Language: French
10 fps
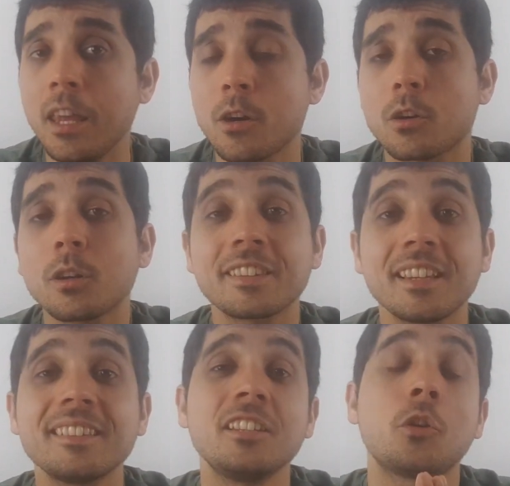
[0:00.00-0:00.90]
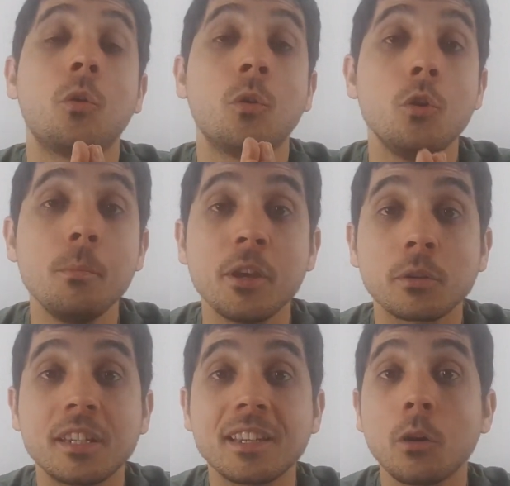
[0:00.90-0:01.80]
Et encore, ça c'est dans le
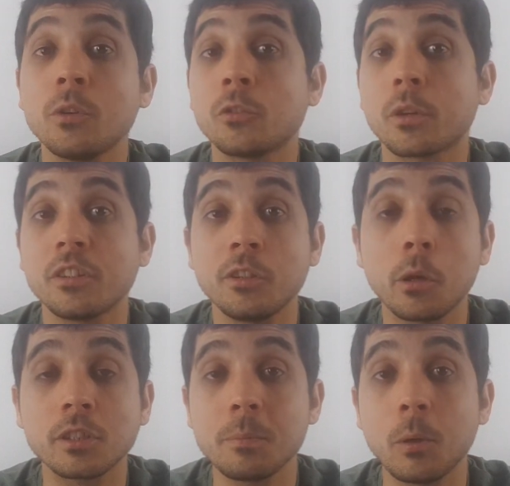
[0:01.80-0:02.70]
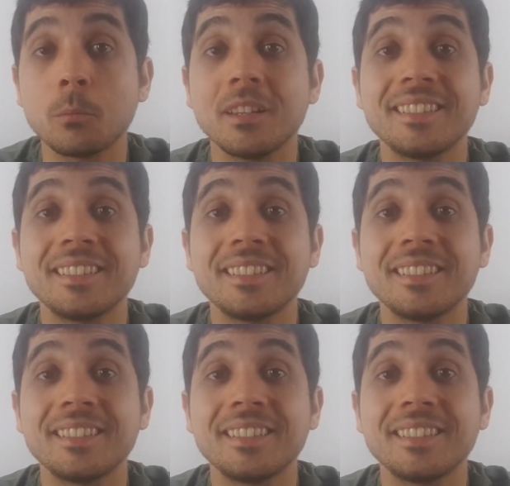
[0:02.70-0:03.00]
meilleur des cas où ils ont réussi leur diplôme.